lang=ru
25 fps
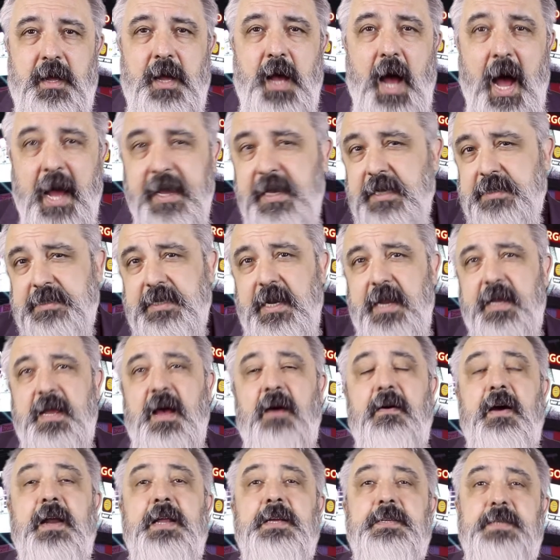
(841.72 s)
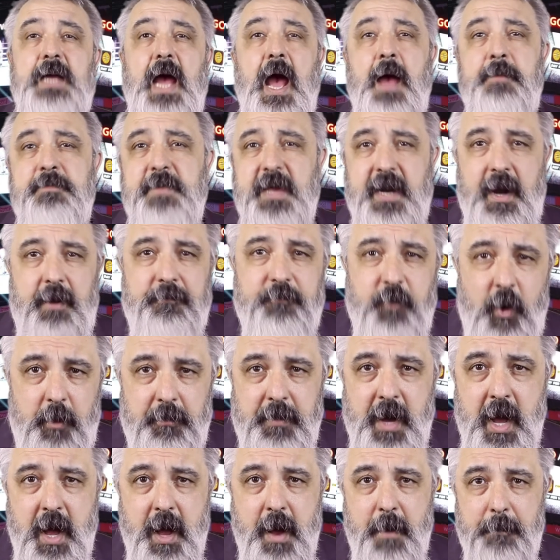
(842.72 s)
А если говорить о
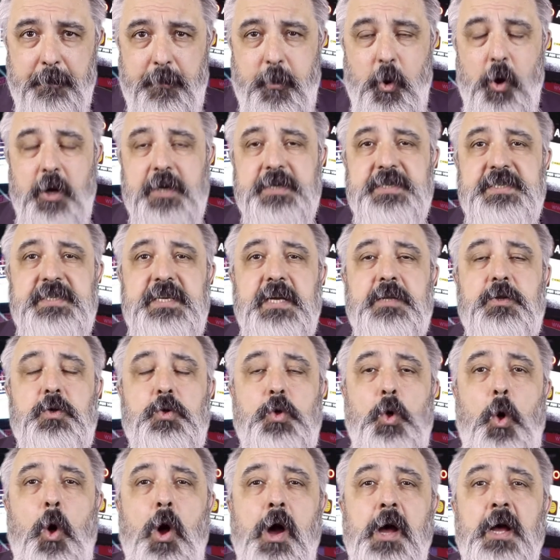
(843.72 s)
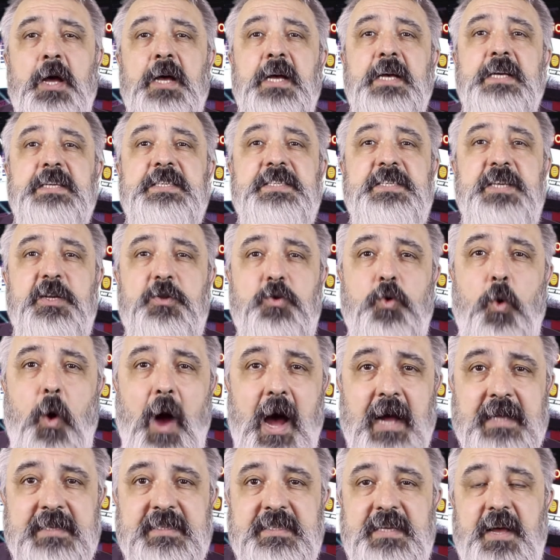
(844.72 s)
мировом боксе, то
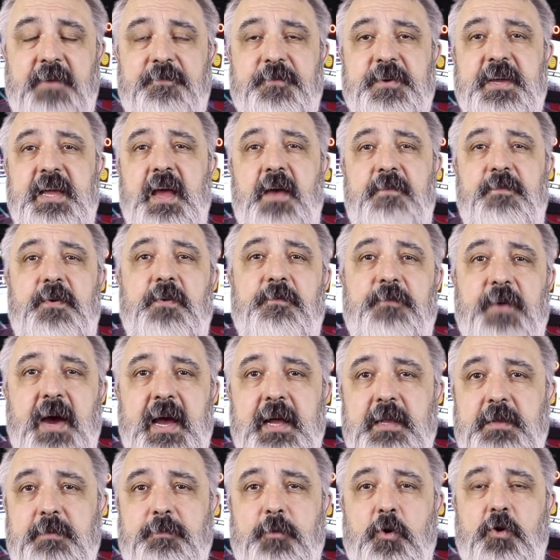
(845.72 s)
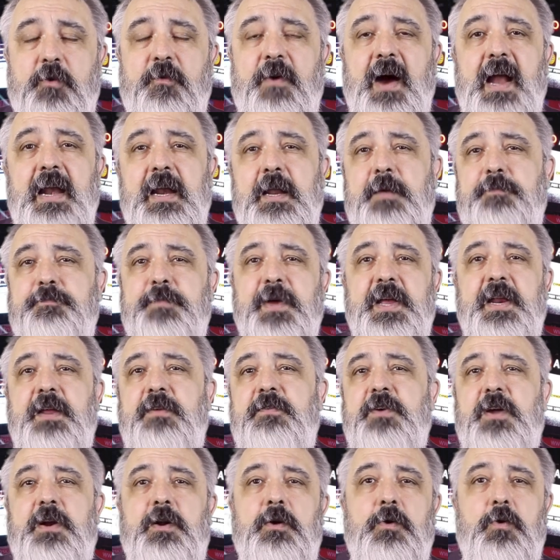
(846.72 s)
ситуация в хэви-вейт буквально
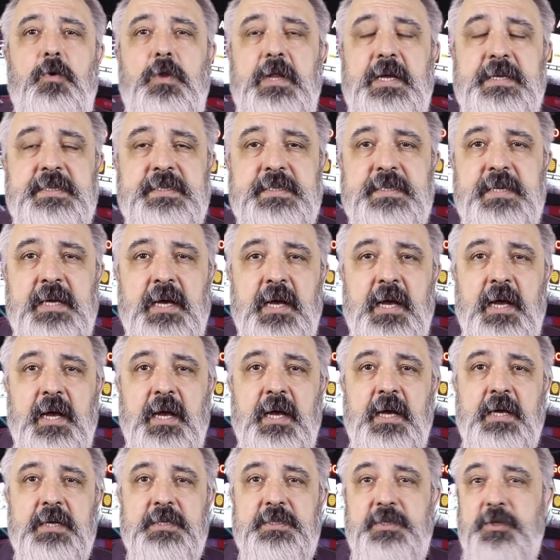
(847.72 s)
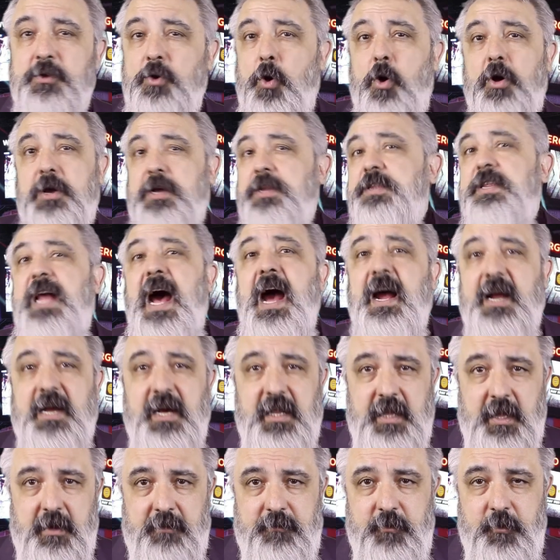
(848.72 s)
перевернулась с ног на
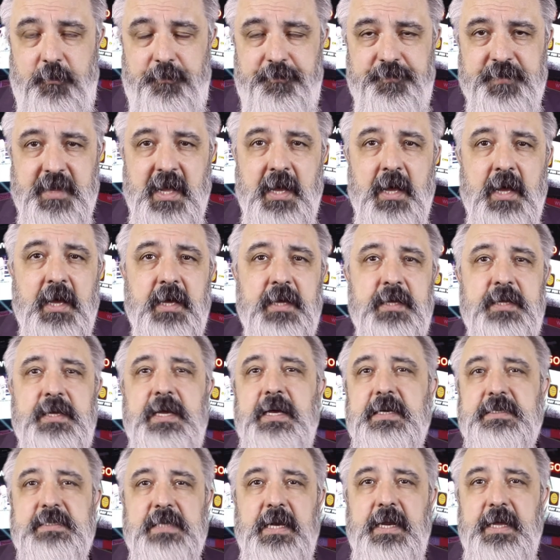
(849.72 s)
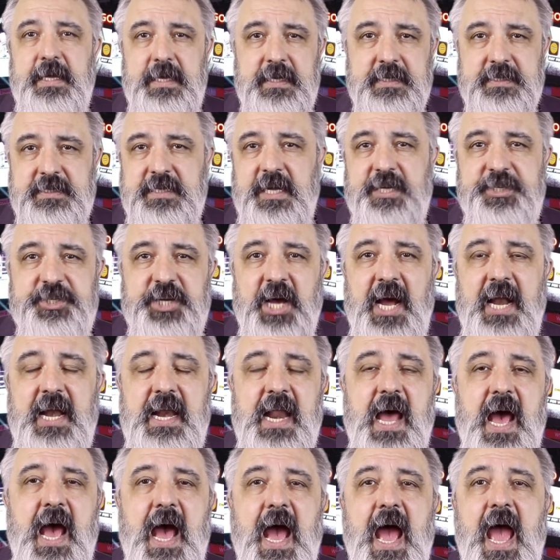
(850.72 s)
голову. Если
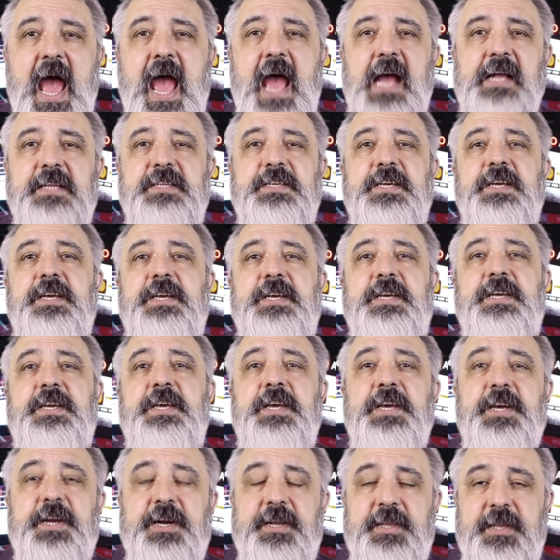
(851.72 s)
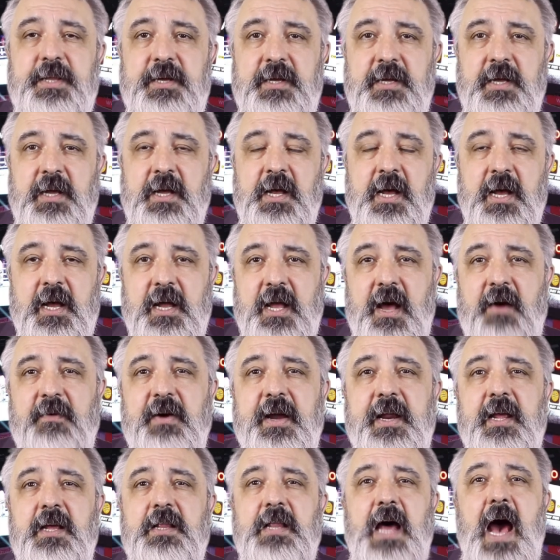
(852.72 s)
изначально Эдди Хирн
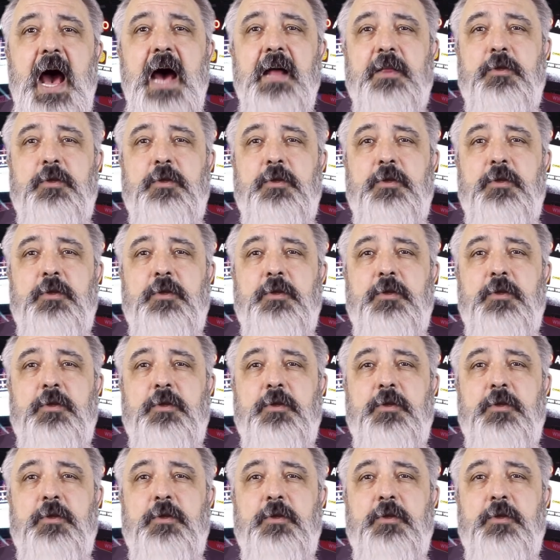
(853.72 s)
говорил о